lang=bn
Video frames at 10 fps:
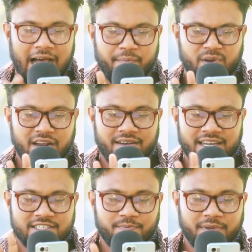আপনার
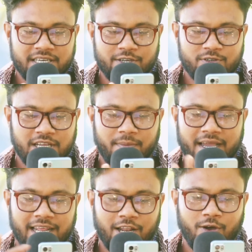রিলস ভিডিওটা
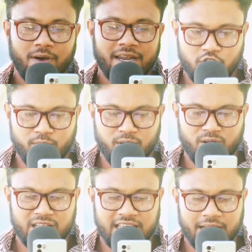ভাইরাল হওয়ার
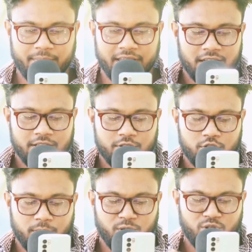সম্ভাবনা থাকবে
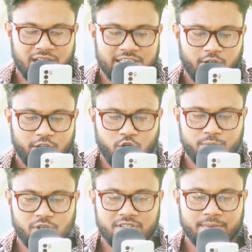তো বন্ধুরা আশা করি
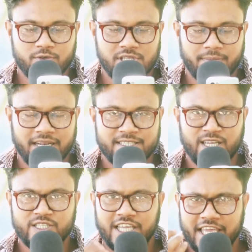খুব সহজে বুঝতে
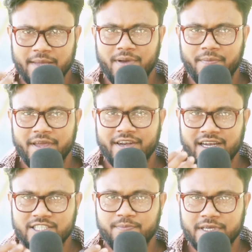পেরেছেন যে কিভাবে
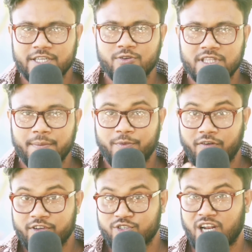রিলস ভিডিওতে
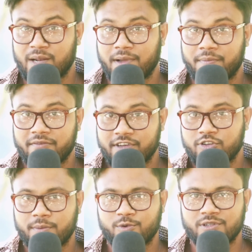প্রফেশনালভাবে
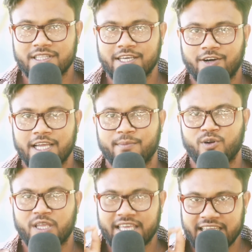ভিডিও আপলোড দিতে হয়
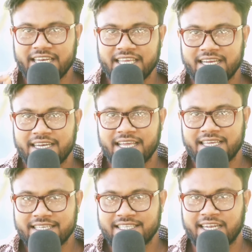এবং কি লিখলে
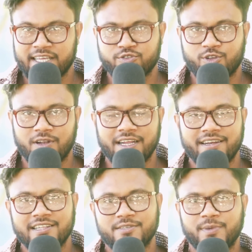কি সেটিংস করলে
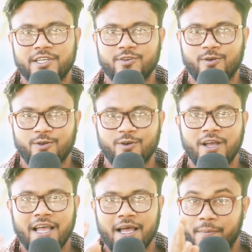রিলস ভিডিওগুলো
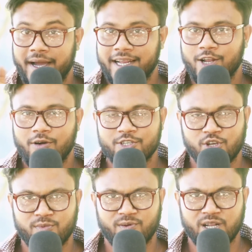ভাইরাল হওয়ার
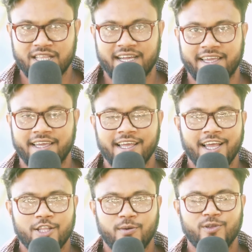সম্ভাবনা থাকে
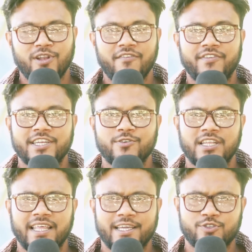তো বন্ধুরা
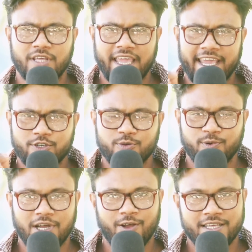ভিডিওটা দেখে যদি একটু
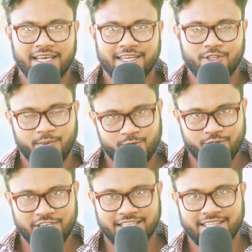উপকার হয়ে থাকে তো
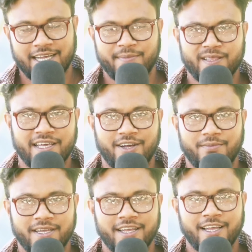অবশ্যই সাথে থাকবেন দেখা
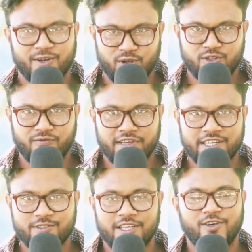হবে নতুন
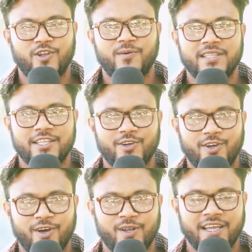ভিডিওতে ধন্যবাদ
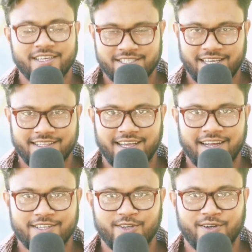এতক্ষণ সাথে
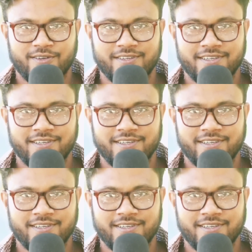থাকার জন্য